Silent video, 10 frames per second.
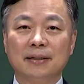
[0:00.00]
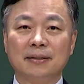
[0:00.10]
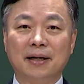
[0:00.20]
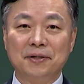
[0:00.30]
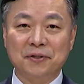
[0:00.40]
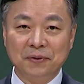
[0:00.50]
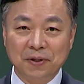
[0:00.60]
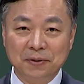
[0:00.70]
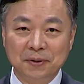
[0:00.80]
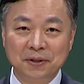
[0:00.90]
사랑하는 성도
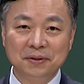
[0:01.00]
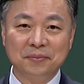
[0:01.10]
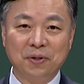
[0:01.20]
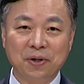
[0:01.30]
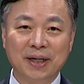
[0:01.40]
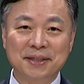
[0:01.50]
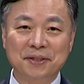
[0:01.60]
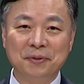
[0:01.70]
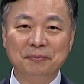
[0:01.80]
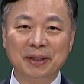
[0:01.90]
여러분, 목요일
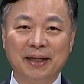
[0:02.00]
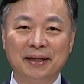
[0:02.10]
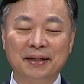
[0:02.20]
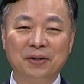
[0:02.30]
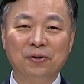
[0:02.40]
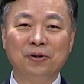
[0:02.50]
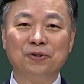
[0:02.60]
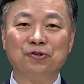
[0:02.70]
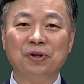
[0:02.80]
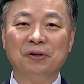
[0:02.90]
아침입니다. 오늘도
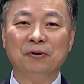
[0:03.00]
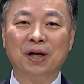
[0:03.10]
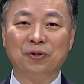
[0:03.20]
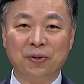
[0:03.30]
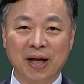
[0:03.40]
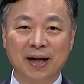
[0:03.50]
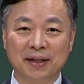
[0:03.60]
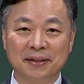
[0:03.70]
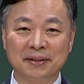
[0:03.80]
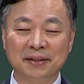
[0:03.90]
주님과
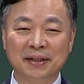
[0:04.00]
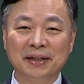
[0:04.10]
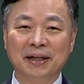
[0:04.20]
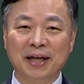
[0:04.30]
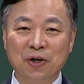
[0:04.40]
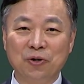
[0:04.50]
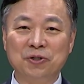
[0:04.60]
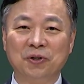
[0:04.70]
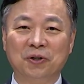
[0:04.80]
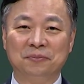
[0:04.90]
동행하는
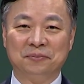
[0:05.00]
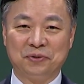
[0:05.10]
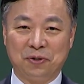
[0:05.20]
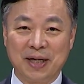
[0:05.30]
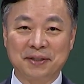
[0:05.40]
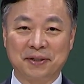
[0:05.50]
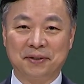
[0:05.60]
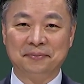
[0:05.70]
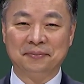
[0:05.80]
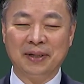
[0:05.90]
에녹처럼
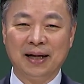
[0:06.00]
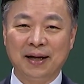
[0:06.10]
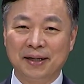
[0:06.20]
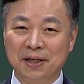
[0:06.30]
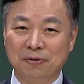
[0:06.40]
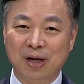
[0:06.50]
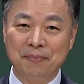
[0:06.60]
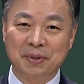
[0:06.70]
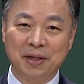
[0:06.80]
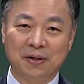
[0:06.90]
노아처럼 하나님과
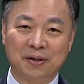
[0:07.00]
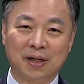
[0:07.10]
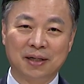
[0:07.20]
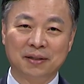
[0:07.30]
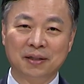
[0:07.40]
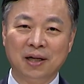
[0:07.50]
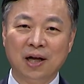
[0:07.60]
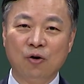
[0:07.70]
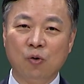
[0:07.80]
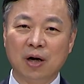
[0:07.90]
함께 걸어가는
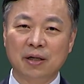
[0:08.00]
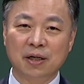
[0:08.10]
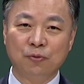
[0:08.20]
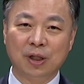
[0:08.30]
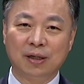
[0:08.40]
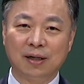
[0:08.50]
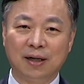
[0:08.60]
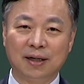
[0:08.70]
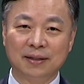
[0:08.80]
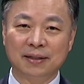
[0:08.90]
워킹 위드
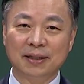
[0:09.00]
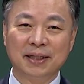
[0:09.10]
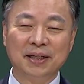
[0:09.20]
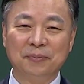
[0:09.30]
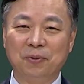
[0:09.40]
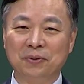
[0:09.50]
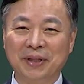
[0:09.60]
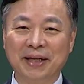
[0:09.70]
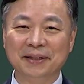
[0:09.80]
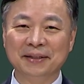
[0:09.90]
갓이
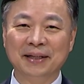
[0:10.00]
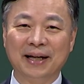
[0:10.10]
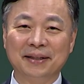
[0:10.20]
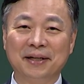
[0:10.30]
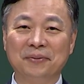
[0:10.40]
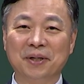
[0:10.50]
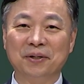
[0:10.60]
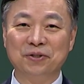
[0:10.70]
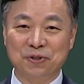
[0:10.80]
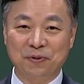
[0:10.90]
복된 한 날이
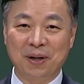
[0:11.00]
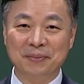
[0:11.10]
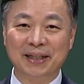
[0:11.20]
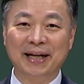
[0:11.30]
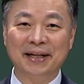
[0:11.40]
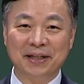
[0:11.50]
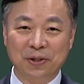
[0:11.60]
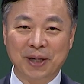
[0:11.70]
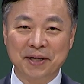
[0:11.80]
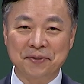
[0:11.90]
되기를 축복합니다.
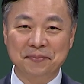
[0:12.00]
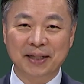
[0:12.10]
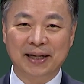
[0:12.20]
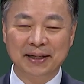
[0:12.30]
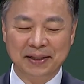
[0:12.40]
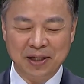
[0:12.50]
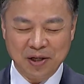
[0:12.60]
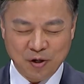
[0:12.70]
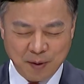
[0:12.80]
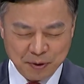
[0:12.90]
기도하겠습니다.
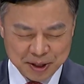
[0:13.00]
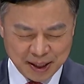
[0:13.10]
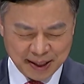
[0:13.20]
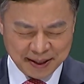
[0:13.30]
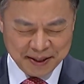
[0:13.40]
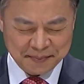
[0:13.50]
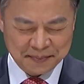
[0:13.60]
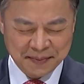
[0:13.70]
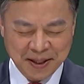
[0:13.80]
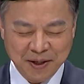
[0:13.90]
고마우신
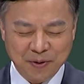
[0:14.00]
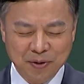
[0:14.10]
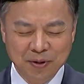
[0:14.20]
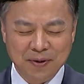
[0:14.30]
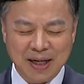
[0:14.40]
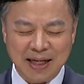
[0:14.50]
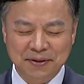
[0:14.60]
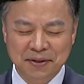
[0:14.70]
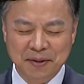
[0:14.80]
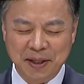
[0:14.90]
하나님, 오늘도
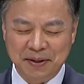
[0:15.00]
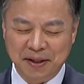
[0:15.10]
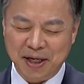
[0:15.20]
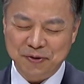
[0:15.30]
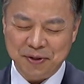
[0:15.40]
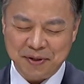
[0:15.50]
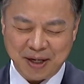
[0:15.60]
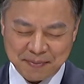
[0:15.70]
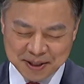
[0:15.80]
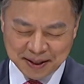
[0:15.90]
가정 예배 드리게 해 주셔서
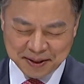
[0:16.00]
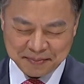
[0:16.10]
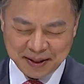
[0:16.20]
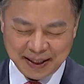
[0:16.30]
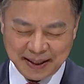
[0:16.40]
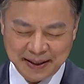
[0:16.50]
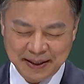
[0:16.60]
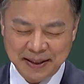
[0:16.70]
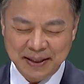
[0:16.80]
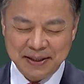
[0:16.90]
감사드립니다.
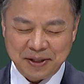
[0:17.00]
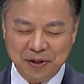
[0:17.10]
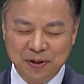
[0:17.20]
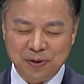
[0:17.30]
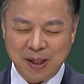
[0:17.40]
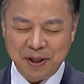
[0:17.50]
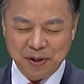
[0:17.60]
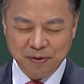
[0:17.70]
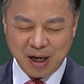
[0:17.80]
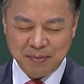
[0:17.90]
저희를 통하여
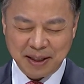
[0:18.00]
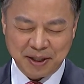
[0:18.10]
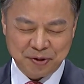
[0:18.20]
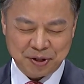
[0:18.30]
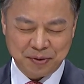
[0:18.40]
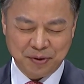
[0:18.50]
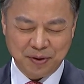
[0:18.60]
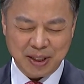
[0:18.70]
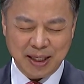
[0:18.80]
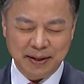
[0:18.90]
영광 받아 주시고
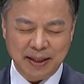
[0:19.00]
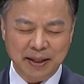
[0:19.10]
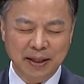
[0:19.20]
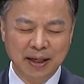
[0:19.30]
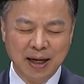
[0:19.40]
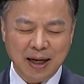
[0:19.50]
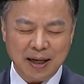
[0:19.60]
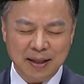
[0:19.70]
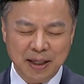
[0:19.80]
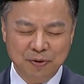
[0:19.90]
이 한 날이
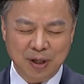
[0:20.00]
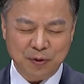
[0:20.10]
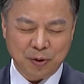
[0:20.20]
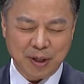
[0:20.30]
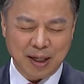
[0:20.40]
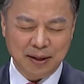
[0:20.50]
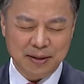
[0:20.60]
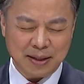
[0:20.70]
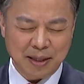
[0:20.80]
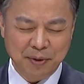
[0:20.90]
하나님과 동행하는
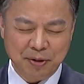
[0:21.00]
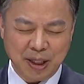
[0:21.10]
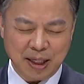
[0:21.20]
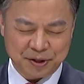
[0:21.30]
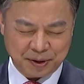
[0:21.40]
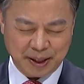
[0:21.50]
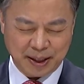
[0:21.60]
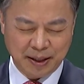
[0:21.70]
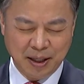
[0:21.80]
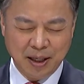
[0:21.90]
삶이 되게
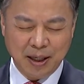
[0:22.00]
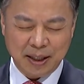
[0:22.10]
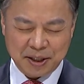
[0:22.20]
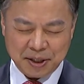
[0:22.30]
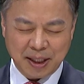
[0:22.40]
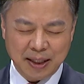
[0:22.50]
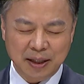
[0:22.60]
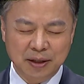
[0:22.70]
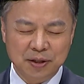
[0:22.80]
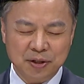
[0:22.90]
하시되 이 시간이
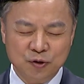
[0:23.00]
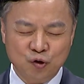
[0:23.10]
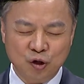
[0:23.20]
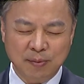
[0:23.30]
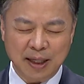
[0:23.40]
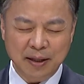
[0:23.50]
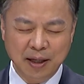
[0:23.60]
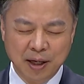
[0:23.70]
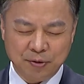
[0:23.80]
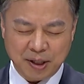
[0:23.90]
그 첫 출발이
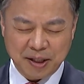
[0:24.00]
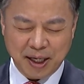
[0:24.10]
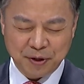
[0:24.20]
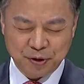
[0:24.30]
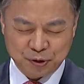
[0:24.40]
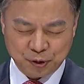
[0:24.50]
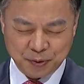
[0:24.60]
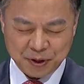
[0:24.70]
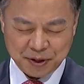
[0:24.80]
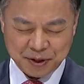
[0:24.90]
되게 하여
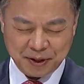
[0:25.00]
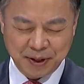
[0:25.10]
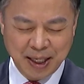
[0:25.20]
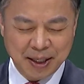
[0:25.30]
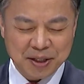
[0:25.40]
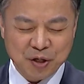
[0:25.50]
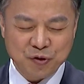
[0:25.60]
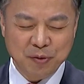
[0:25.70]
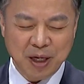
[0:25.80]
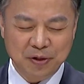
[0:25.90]
주옵소서.
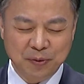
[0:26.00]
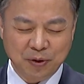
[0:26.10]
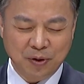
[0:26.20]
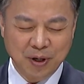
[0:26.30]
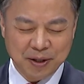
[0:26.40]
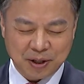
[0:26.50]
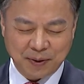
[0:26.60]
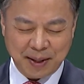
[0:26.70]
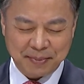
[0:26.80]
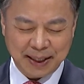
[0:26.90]
예수님의 이름으로
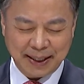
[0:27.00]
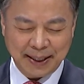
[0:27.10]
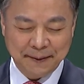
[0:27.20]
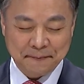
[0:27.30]
기도합니다.